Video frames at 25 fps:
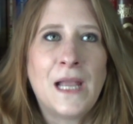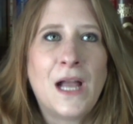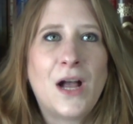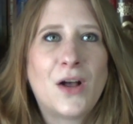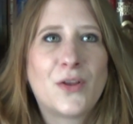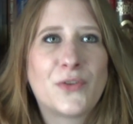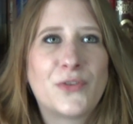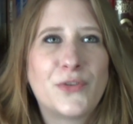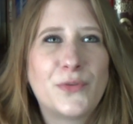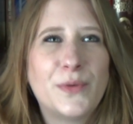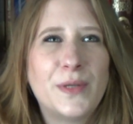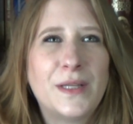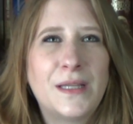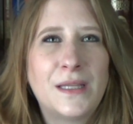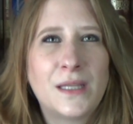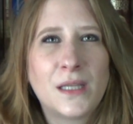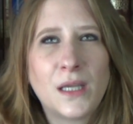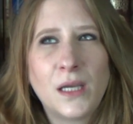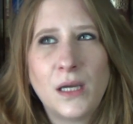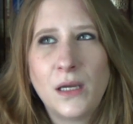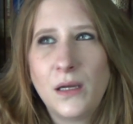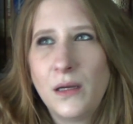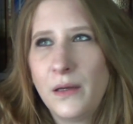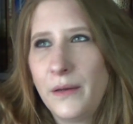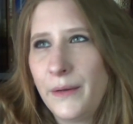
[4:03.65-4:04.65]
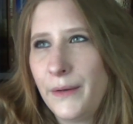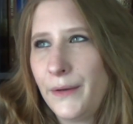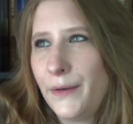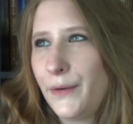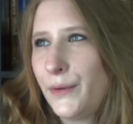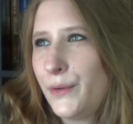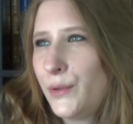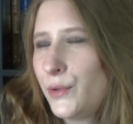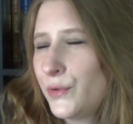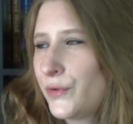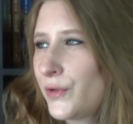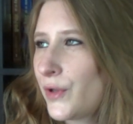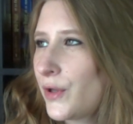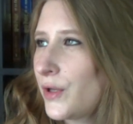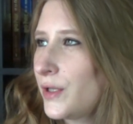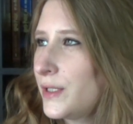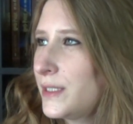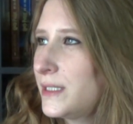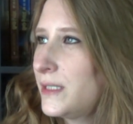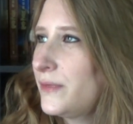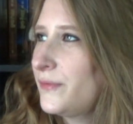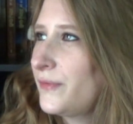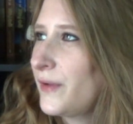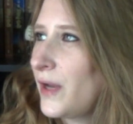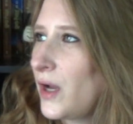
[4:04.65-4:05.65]
Ensuite, euh, autre
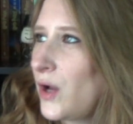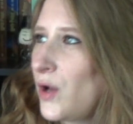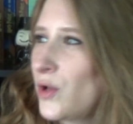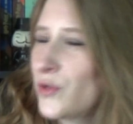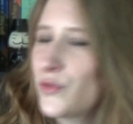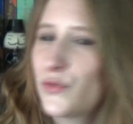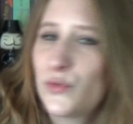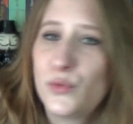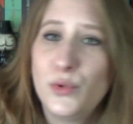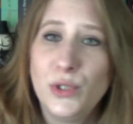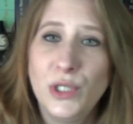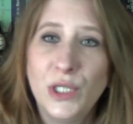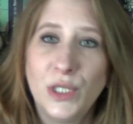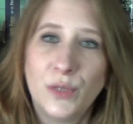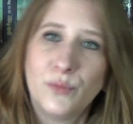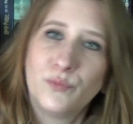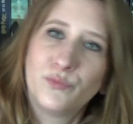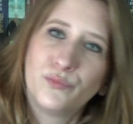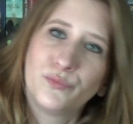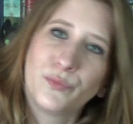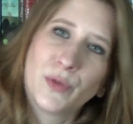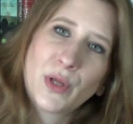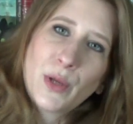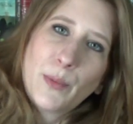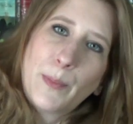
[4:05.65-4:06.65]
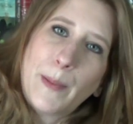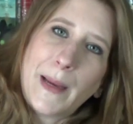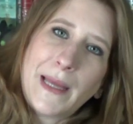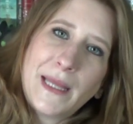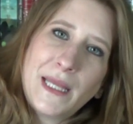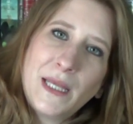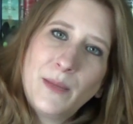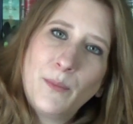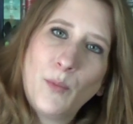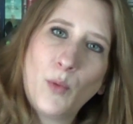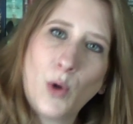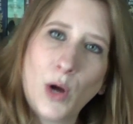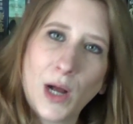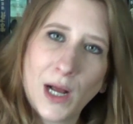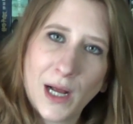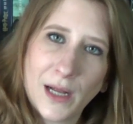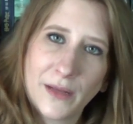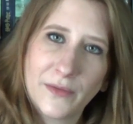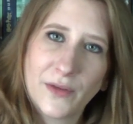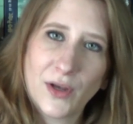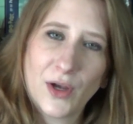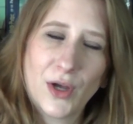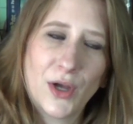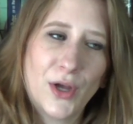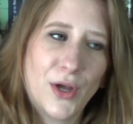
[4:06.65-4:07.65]
différence, oui, pas des
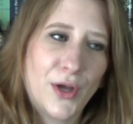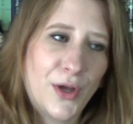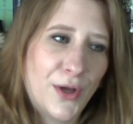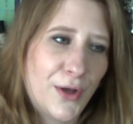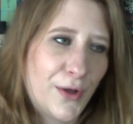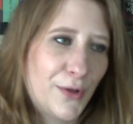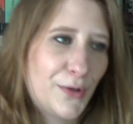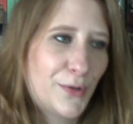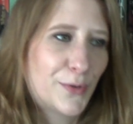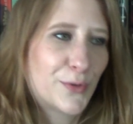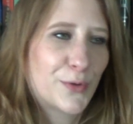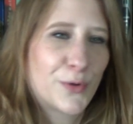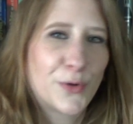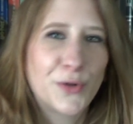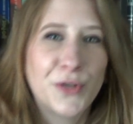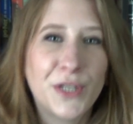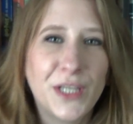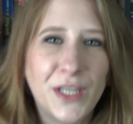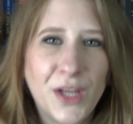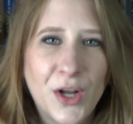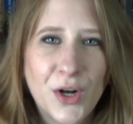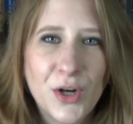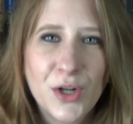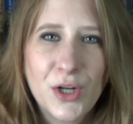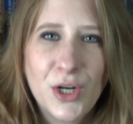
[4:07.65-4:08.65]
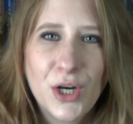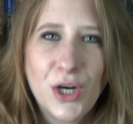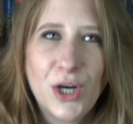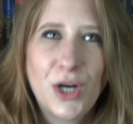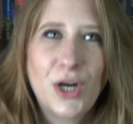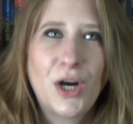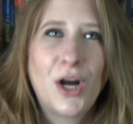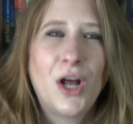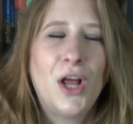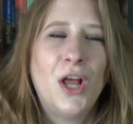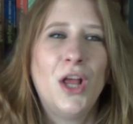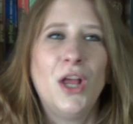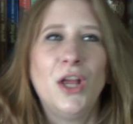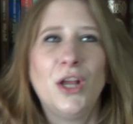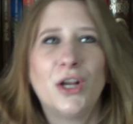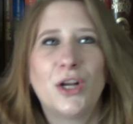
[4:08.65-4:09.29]
moindres, euh, donc on est dans le gore.